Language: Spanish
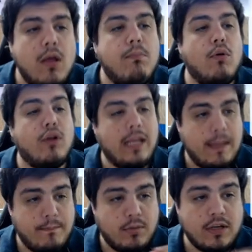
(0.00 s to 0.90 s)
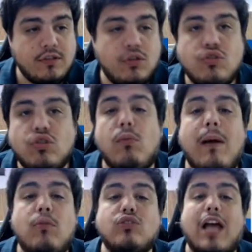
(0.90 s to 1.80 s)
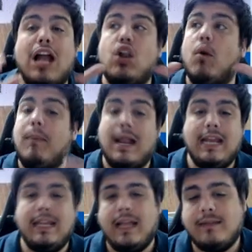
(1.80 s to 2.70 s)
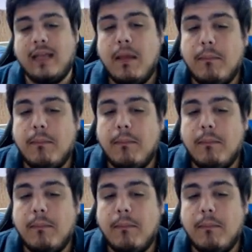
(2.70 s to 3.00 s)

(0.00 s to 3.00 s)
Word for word: ¿Por qué? Porque si nosotros vamos a los planetas,